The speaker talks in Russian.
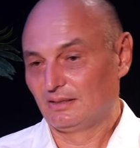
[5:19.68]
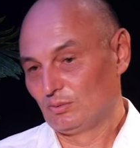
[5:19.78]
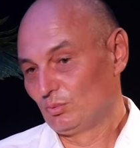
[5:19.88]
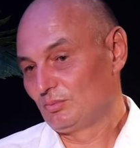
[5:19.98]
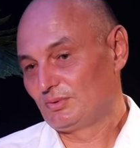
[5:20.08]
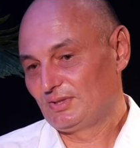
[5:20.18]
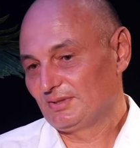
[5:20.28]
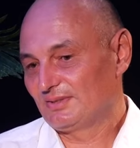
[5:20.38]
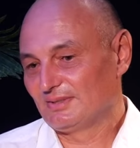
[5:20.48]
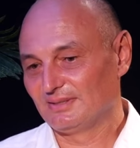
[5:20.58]
Ну, Ты
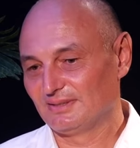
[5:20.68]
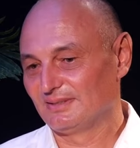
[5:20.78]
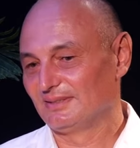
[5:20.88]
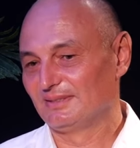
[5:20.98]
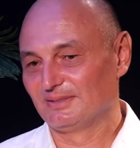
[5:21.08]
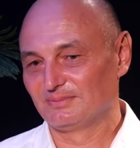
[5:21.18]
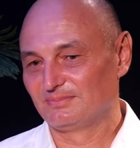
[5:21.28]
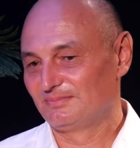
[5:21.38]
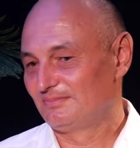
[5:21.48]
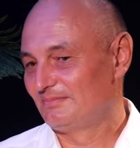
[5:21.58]
естественно,
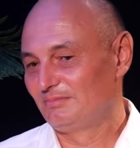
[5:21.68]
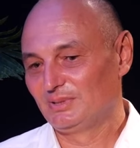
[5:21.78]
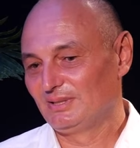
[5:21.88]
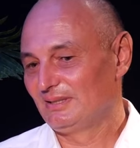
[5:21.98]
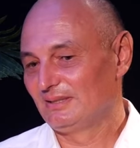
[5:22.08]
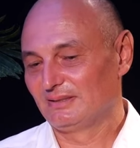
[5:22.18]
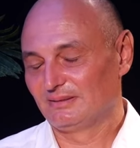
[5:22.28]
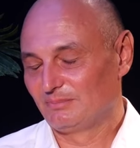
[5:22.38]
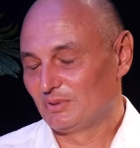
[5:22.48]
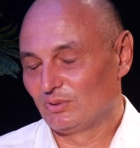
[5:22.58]

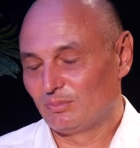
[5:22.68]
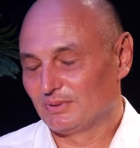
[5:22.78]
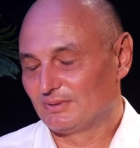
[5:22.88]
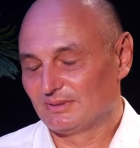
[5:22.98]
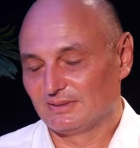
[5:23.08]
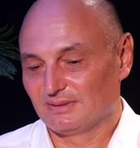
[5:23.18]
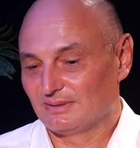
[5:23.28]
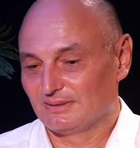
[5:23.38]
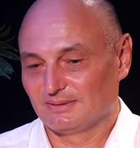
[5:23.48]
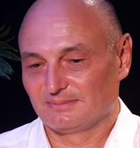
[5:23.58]
были, был опыт.
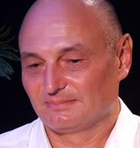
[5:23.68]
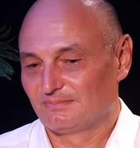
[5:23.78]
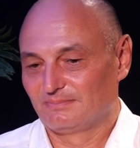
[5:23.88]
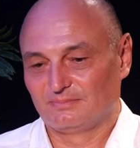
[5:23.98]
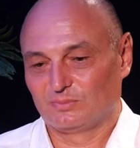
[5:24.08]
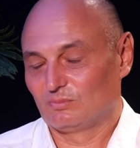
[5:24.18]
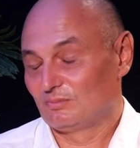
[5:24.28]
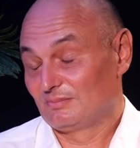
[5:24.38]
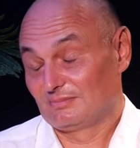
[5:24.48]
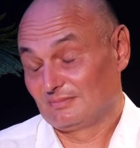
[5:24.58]
Э,
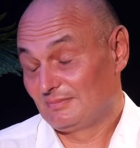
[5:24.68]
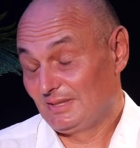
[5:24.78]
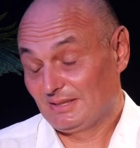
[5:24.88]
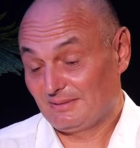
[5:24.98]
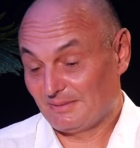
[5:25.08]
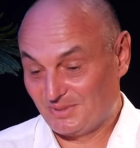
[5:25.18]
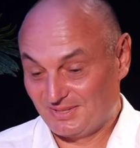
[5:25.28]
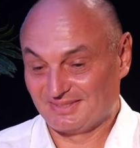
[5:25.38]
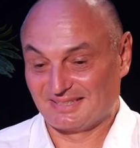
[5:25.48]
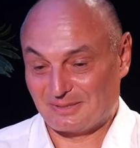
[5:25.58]
я
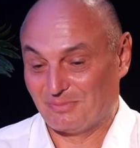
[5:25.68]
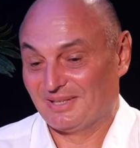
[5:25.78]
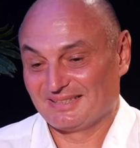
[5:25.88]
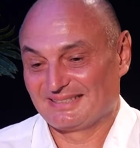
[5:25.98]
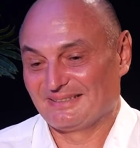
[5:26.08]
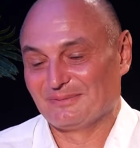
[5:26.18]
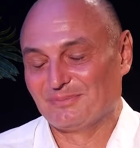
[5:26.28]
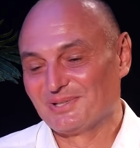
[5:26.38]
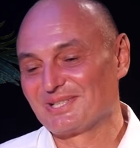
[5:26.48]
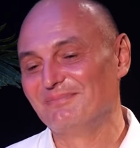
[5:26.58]
вообще за кормой оставил
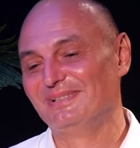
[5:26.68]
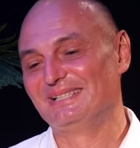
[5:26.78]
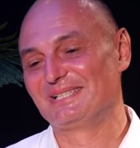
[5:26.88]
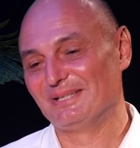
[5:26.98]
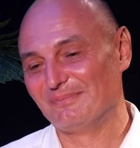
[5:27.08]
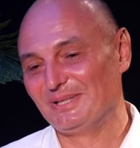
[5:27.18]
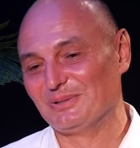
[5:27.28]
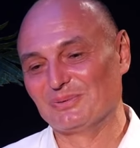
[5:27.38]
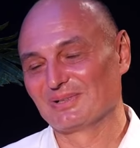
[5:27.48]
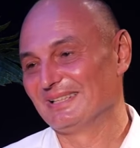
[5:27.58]
больше миль, чем
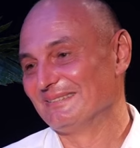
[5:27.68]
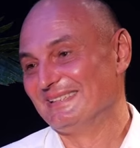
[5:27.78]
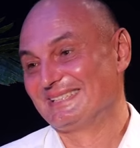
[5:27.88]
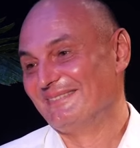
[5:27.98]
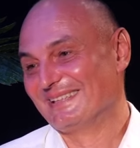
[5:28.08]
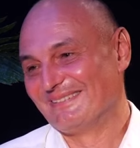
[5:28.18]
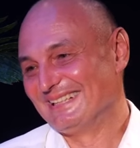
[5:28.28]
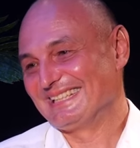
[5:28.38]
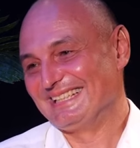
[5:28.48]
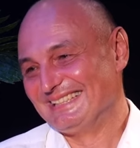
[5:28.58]
их укладывается в
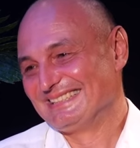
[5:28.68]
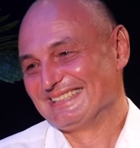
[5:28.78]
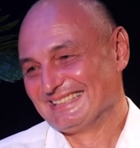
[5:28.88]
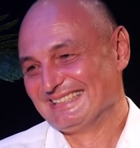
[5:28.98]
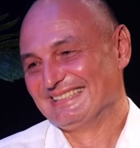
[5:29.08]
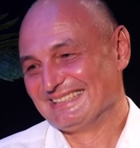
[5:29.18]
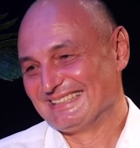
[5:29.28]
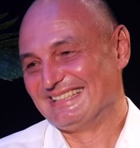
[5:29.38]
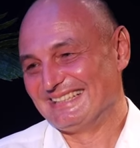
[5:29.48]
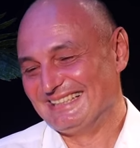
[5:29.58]
экваторе. Да ты
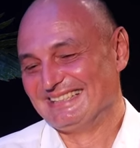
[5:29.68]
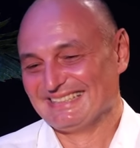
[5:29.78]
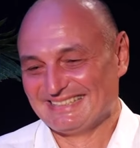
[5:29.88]
что? Да.